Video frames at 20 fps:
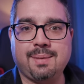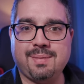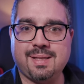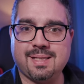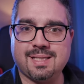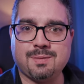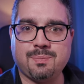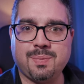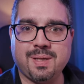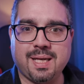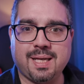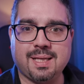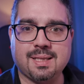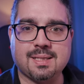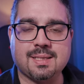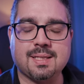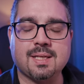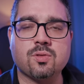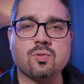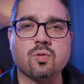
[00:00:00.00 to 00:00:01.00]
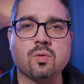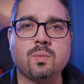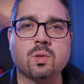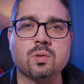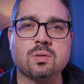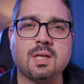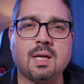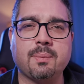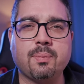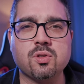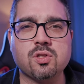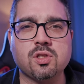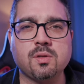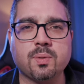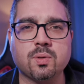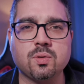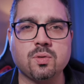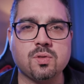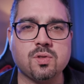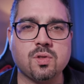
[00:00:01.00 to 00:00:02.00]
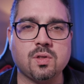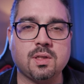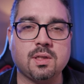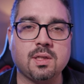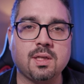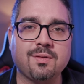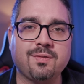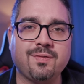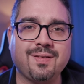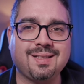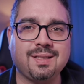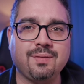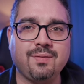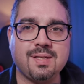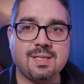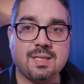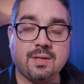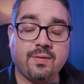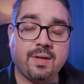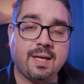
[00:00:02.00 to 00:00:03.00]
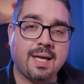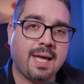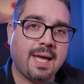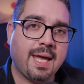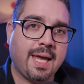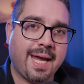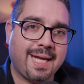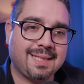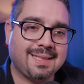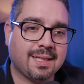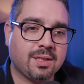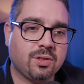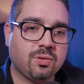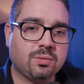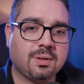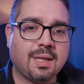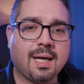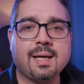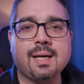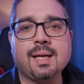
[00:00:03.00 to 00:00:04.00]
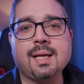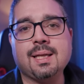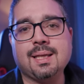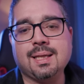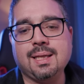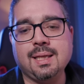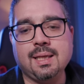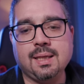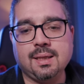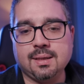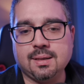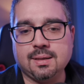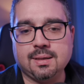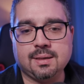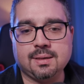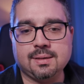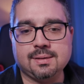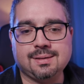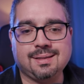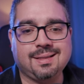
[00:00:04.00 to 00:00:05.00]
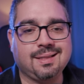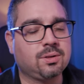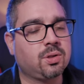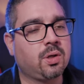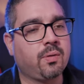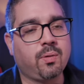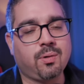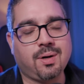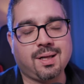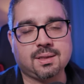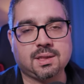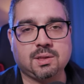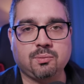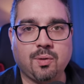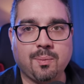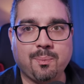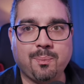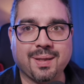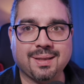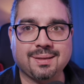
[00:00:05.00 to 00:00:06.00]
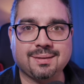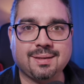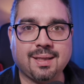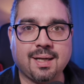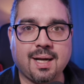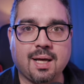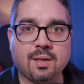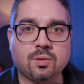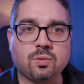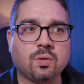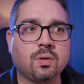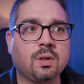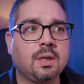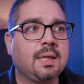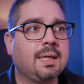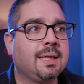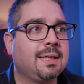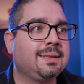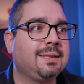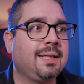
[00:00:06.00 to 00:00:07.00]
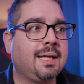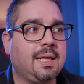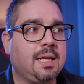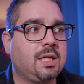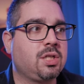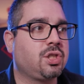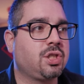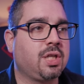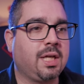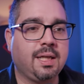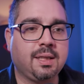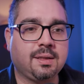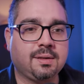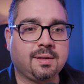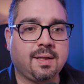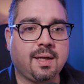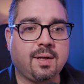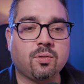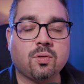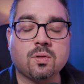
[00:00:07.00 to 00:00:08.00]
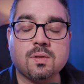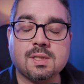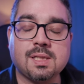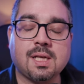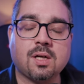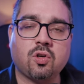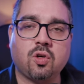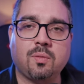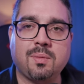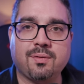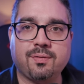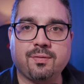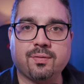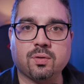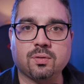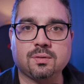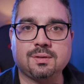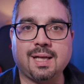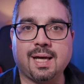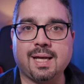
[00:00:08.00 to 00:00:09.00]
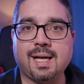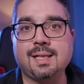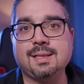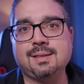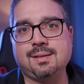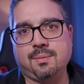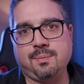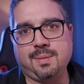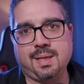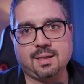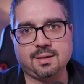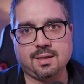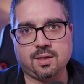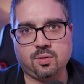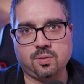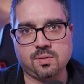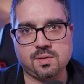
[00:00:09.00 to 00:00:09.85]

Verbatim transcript: le mie esperienze sul mondo della post-produzione degli effetti visivi ed aiutare chi eh, si ritrova un attimo impantanato nelle scelte o non sa come affrontare determinate